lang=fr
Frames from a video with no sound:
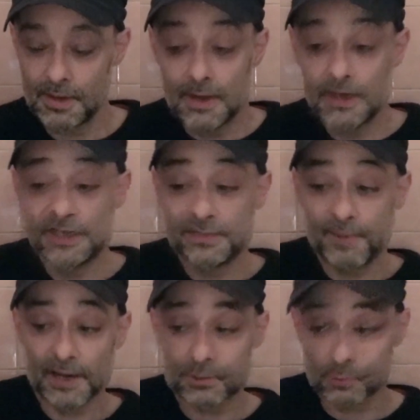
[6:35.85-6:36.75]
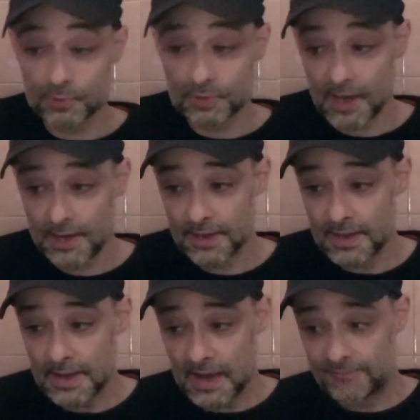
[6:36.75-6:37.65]
La disparition du crâne
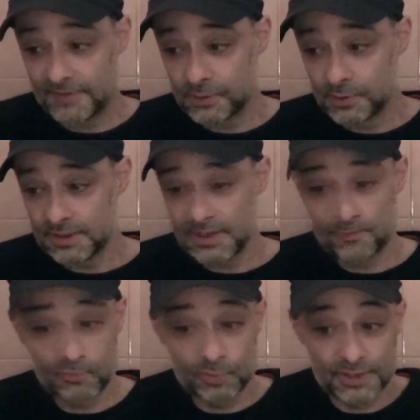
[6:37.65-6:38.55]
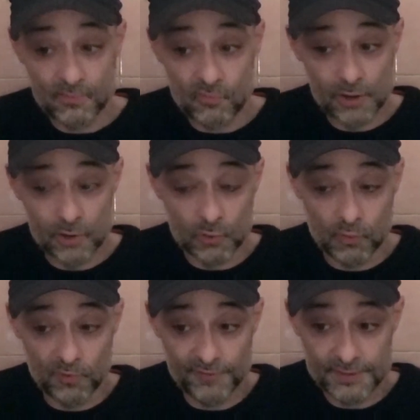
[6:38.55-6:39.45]
avait suscité plus d'émoi que le
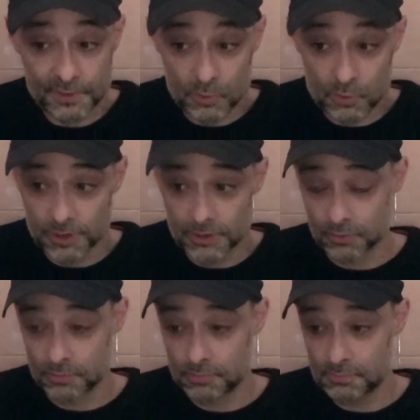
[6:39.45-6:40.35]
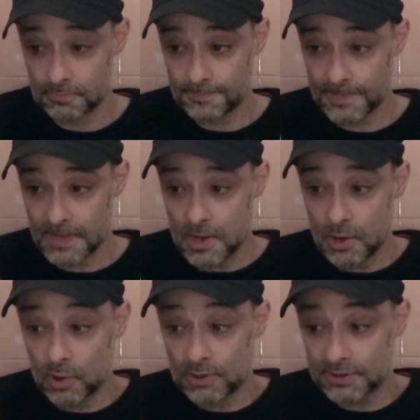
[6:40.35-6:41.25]
professeur l'aurait cru.
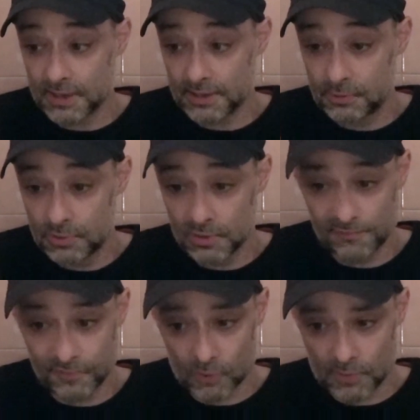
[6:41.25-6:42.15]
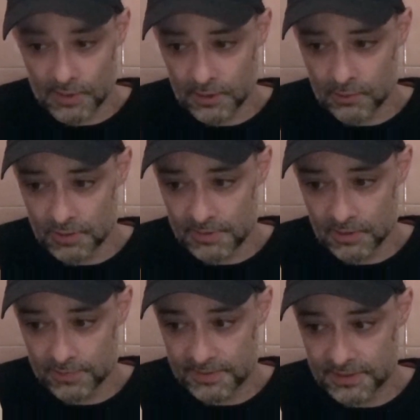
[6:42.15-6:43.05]
Lorsqu'un étudiant fit remarquer que
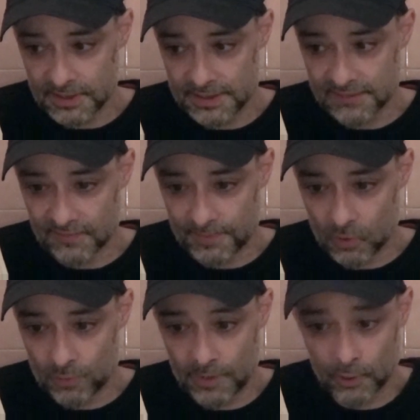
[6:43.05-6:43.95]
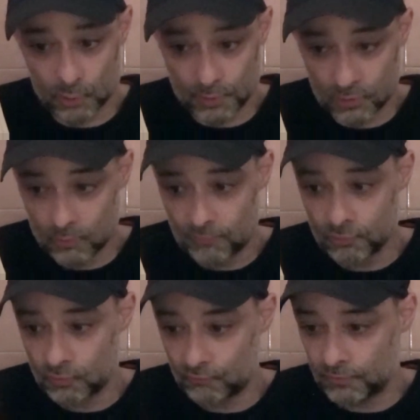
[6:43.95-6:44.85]
l'éminent spécialiste n'avait pas reparu lui non plus
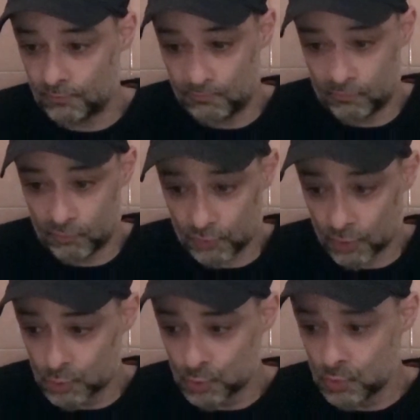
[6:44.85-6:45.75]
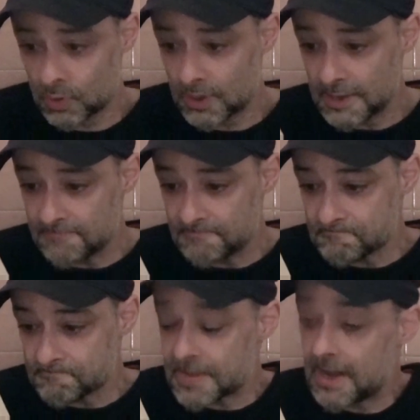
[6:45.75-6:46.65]
depuis plusieurs jours,
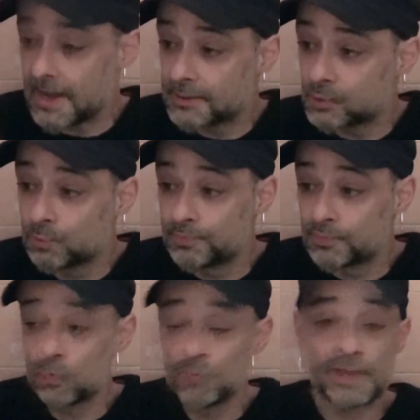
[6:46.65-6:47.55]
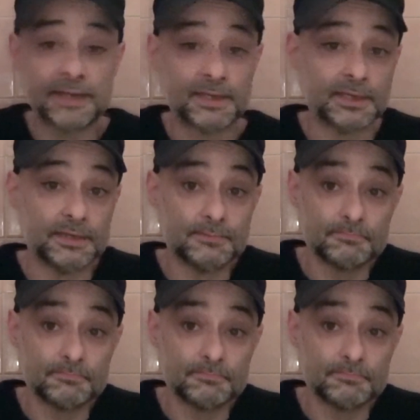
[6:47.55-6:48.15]
un soupçon naquit.